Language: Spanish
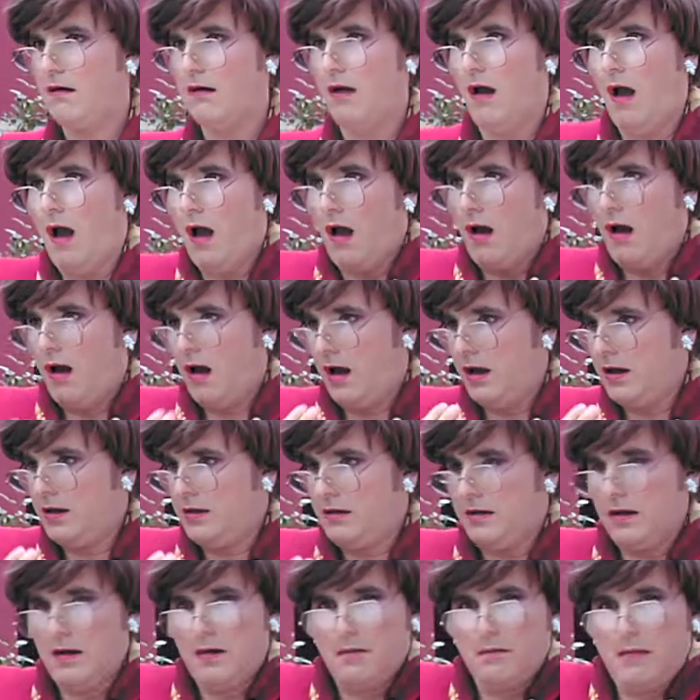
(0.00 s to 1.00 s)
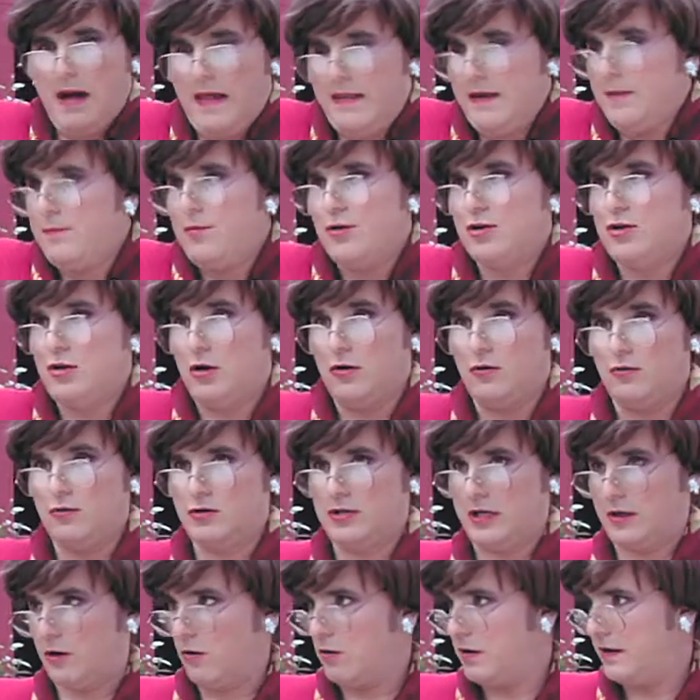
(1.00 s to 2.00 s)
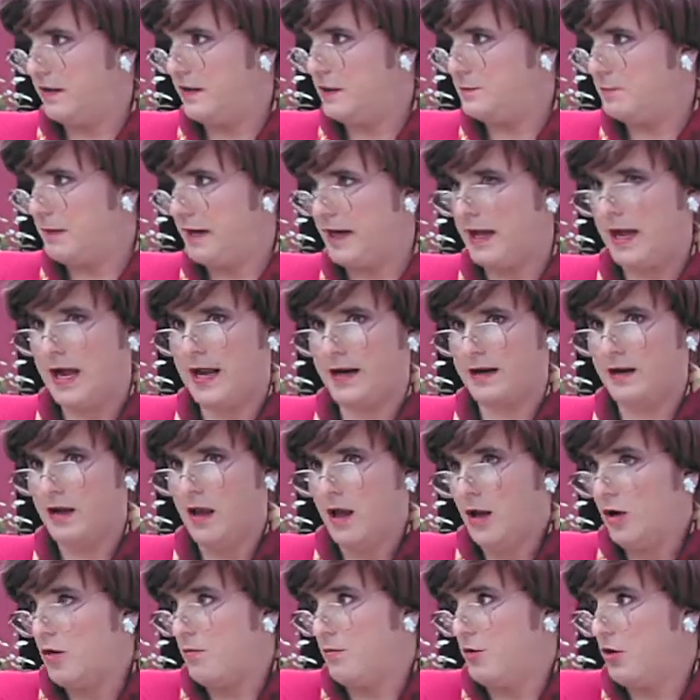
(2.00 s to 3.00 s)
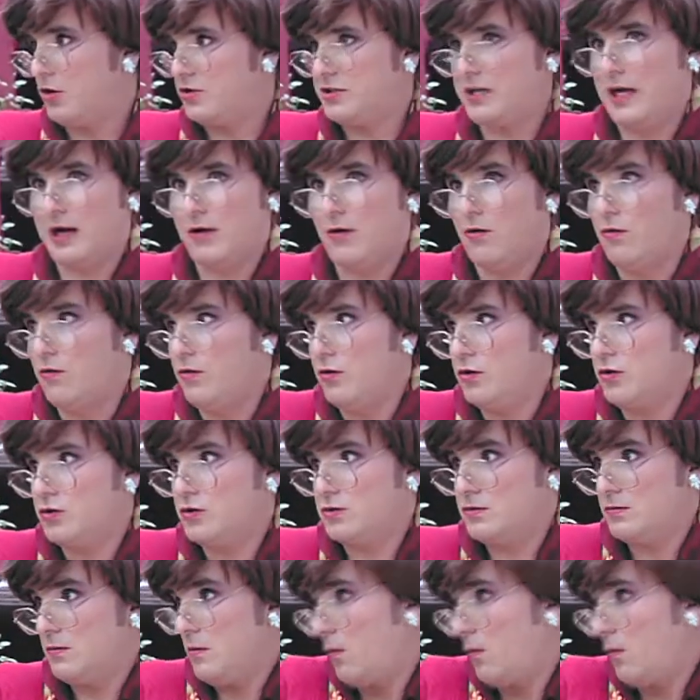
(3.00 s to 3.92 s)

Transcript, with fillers: coño. madre, pues yo no sé con qué disparar. Como no sea con unos